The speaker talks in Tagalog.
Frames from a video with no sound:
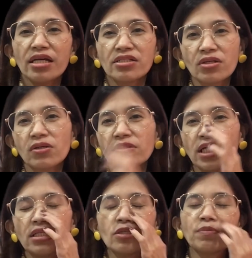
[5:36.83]
So,
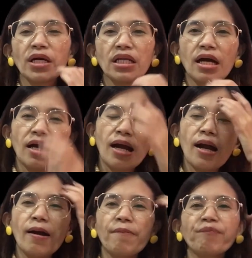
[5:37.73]
ganito pala.
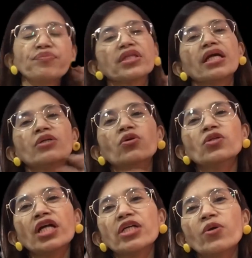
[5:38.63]
Um,
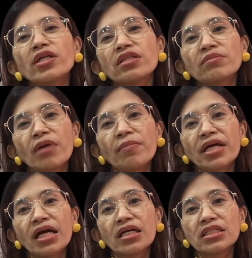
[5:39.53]
kung kayo ang
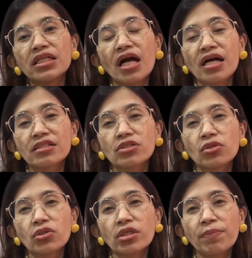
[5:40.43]
nagmamayari ng
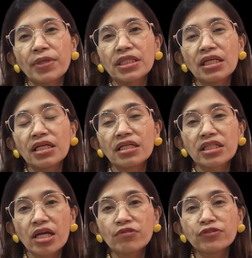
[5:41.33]
aso, dapat talagang
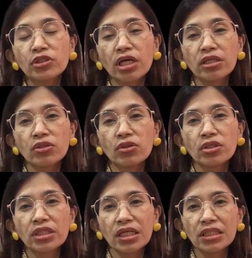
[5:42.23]
careful kayo
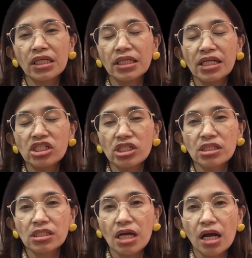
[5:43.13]
na ilagay siya
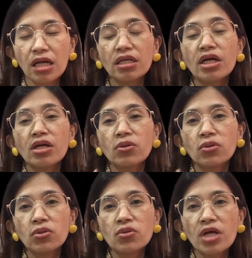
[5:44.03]
sa
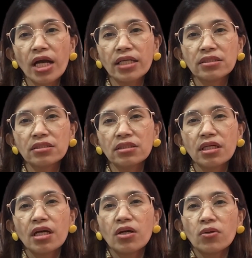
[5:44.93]
kulungan
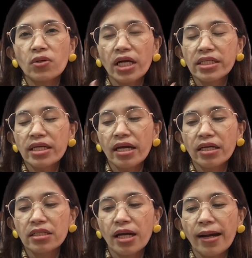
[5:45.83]
o
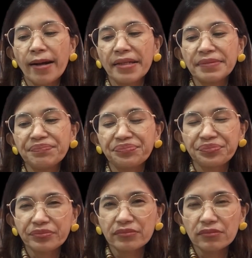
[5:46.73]
kaya'y um,
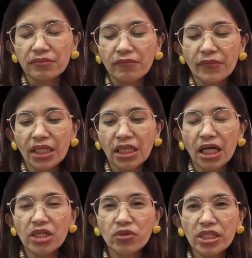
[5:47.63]

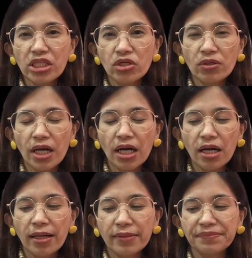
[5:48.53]
anuhin nyo,
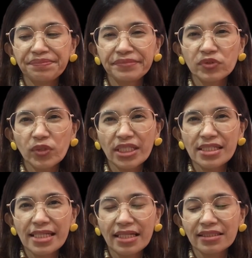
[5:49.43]
um, what is
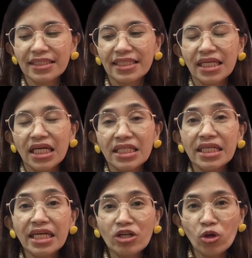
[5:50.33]
that?
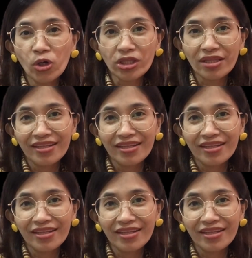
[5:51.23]
Ihikot.